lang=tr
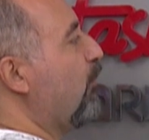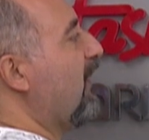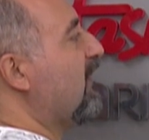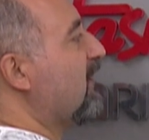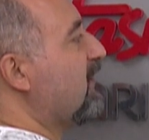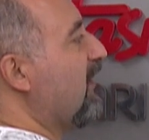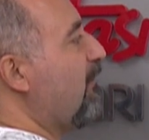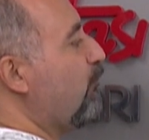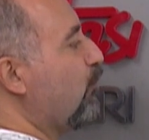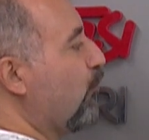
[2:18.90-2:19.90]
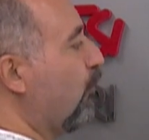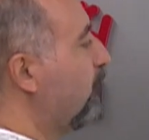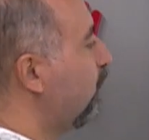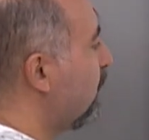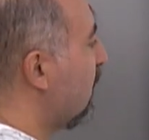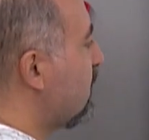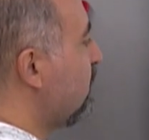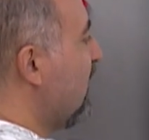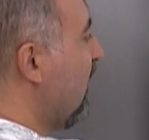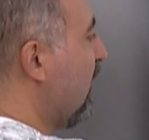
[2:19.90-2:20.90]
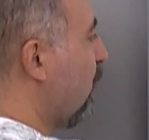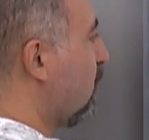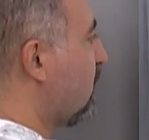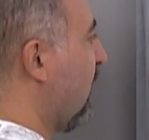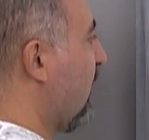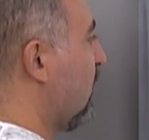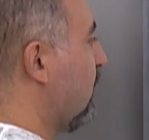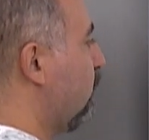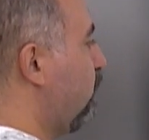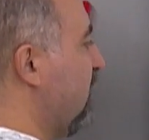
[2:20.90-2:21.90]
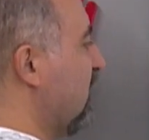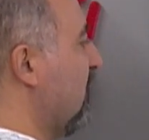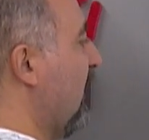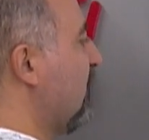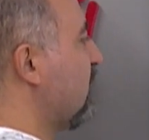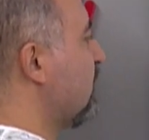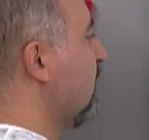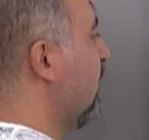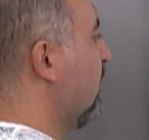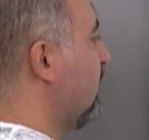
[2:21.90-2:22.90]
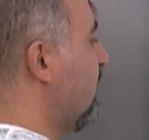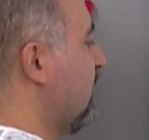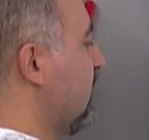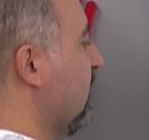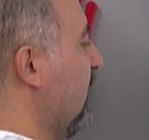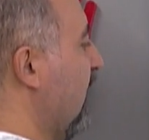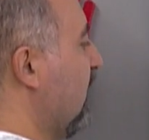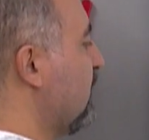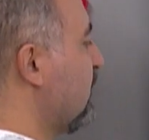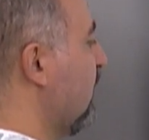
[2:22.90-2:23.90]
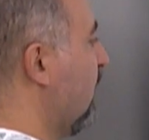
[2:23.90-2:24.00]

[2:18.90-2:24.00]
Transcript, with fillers: bölenlerin en büyüğü. Şimdi neler ortak? Birler, ikiler,